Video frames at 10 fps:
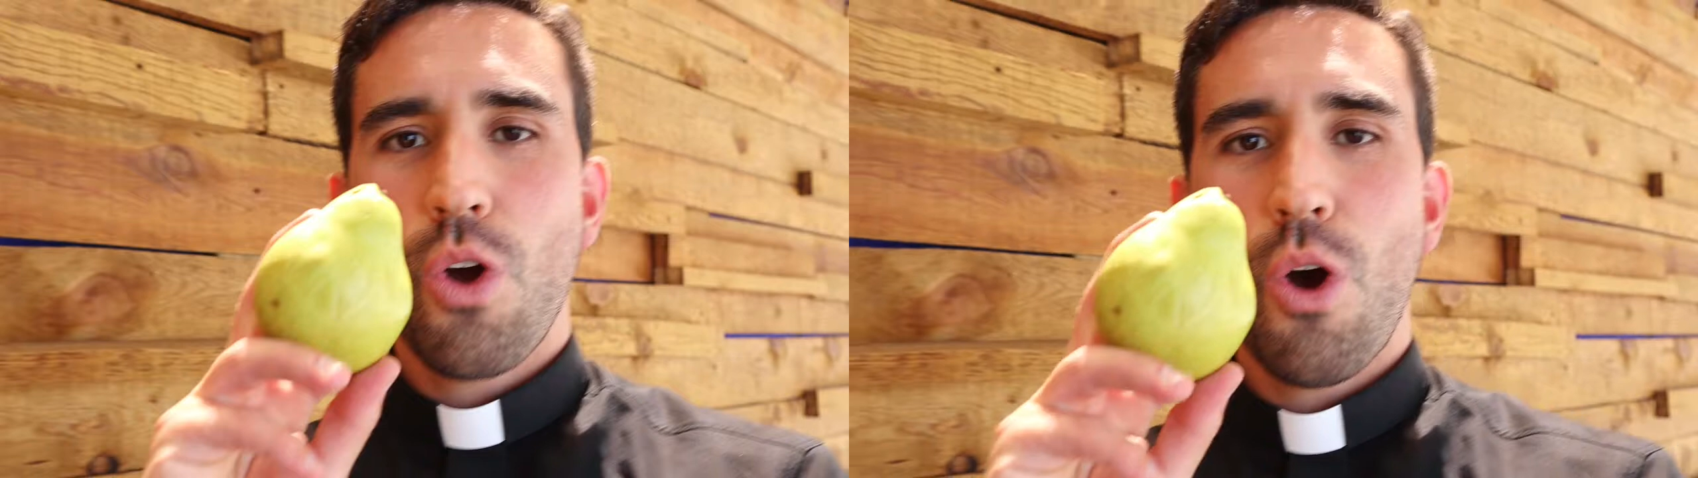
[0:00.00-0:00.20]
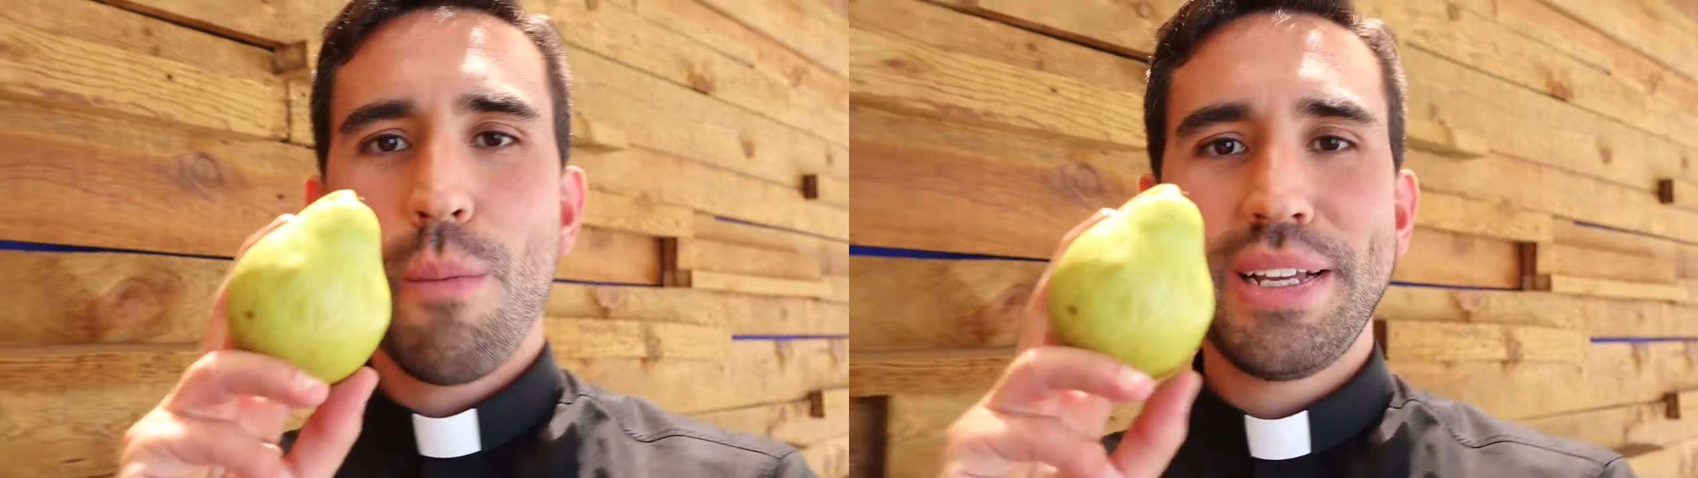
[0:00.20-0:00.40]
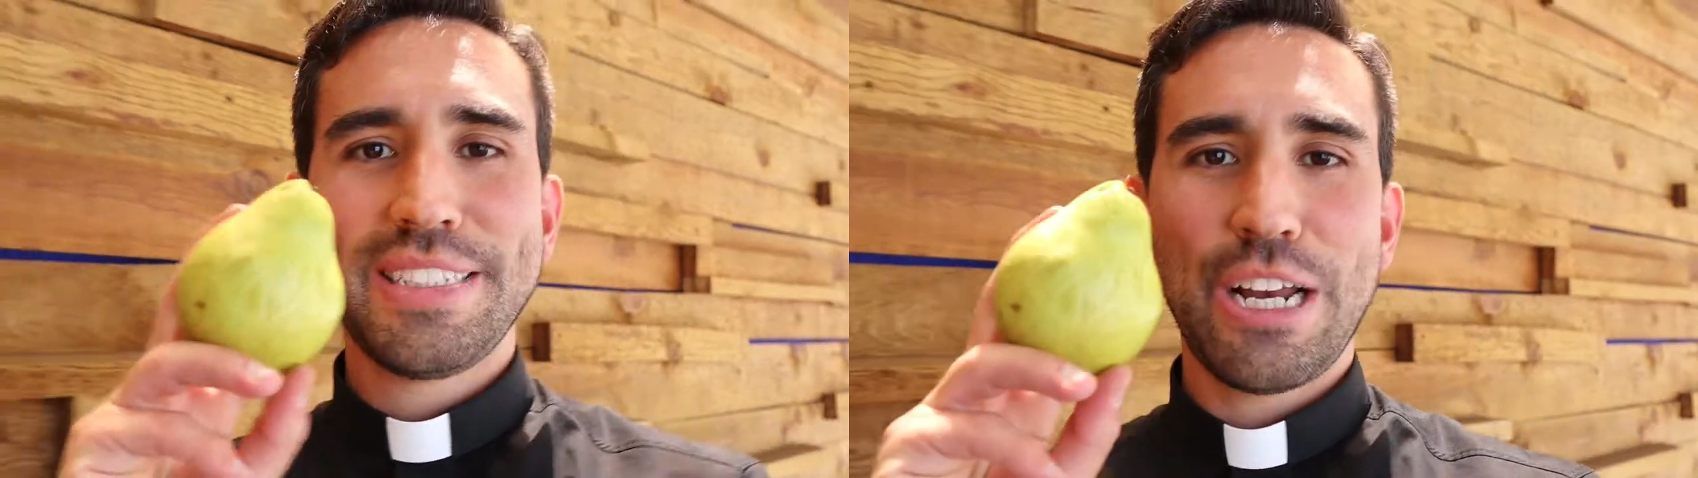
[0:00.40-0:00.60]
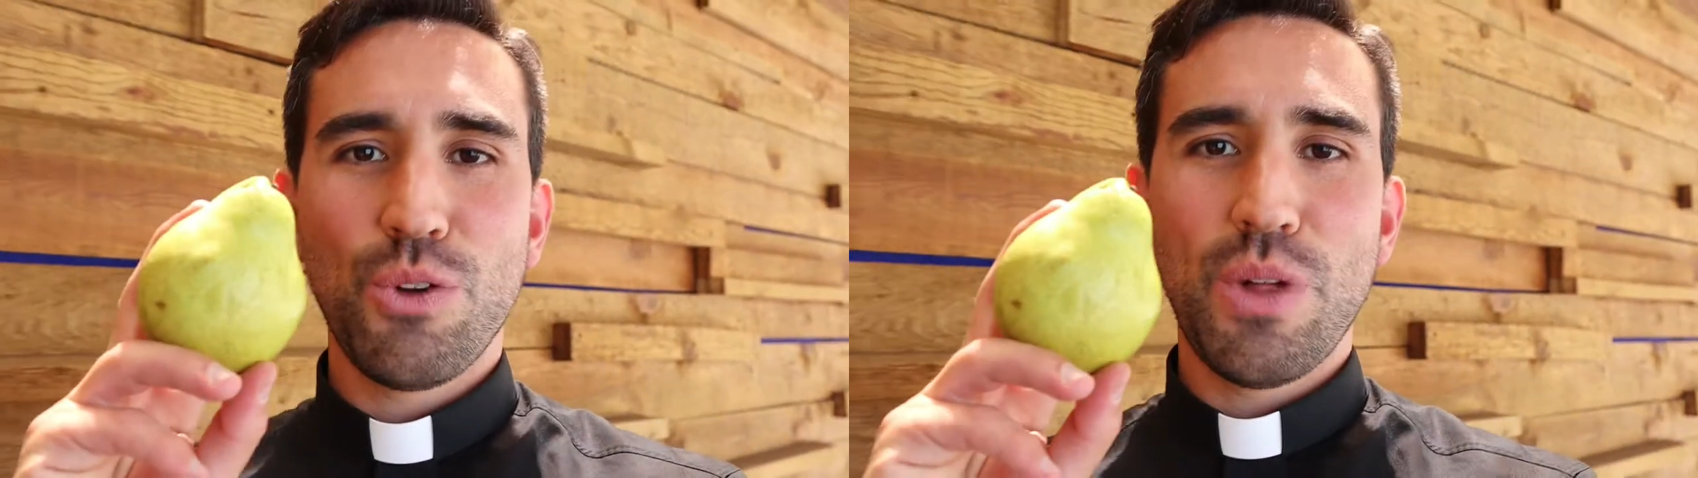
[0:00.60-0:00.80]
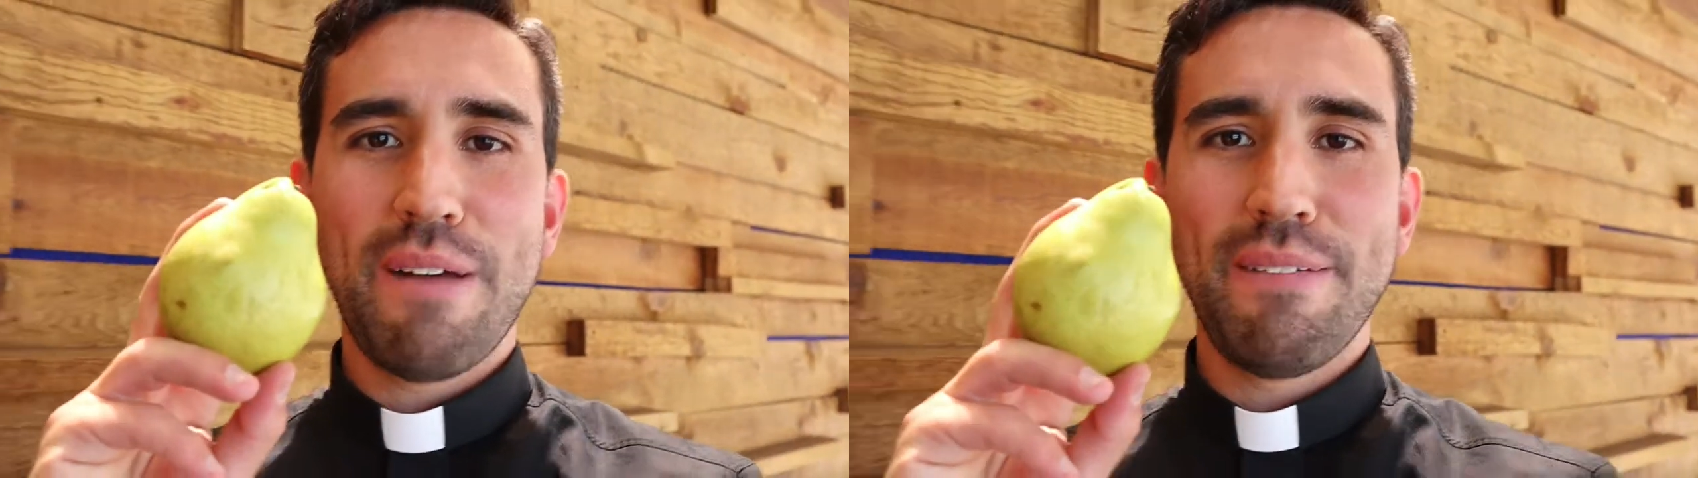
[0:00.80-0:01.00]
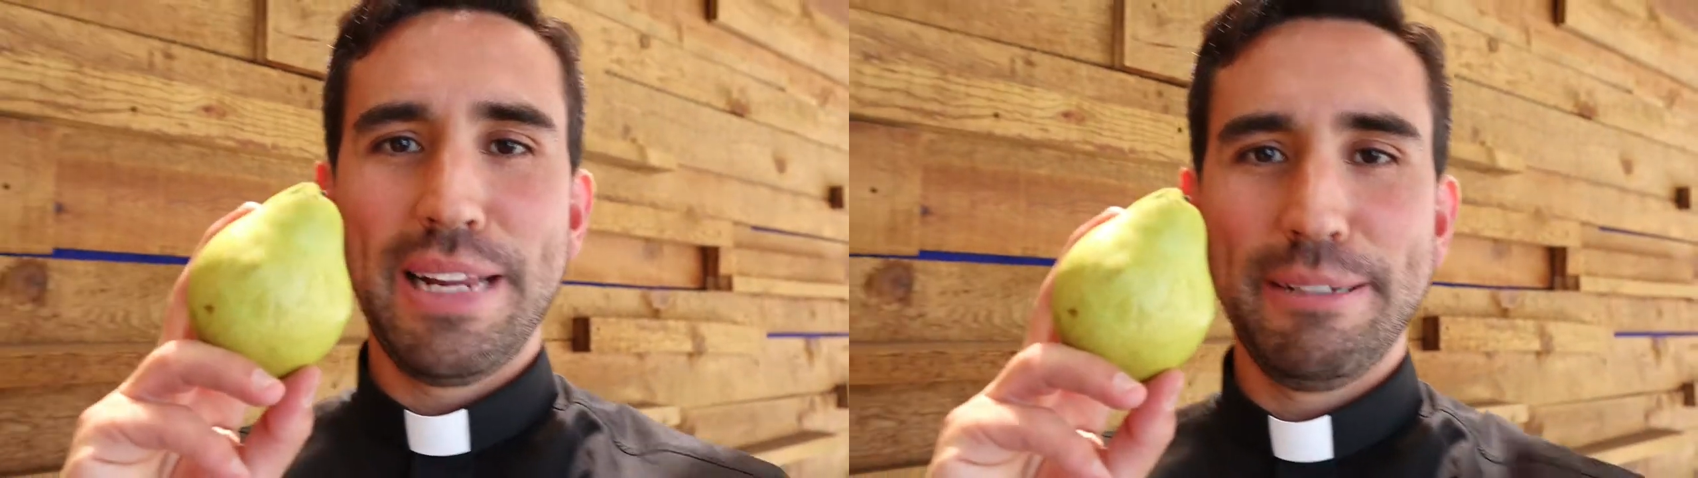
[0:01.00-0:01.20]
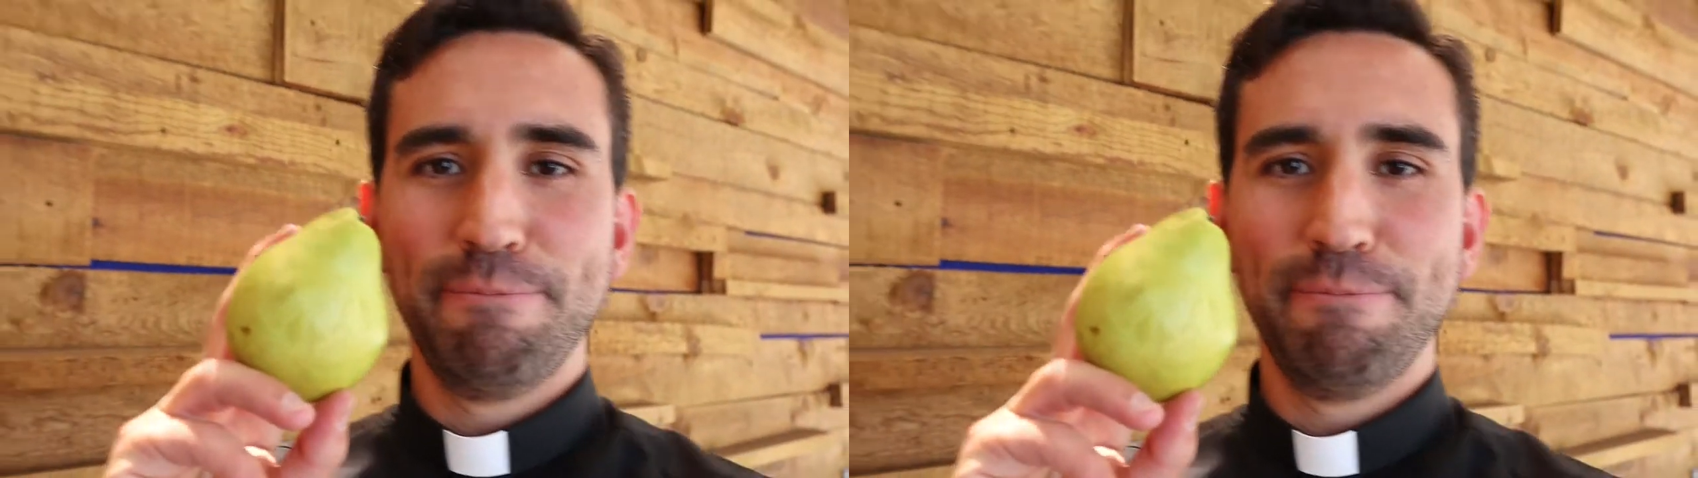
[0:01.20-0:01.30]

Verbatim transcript: Come saludable.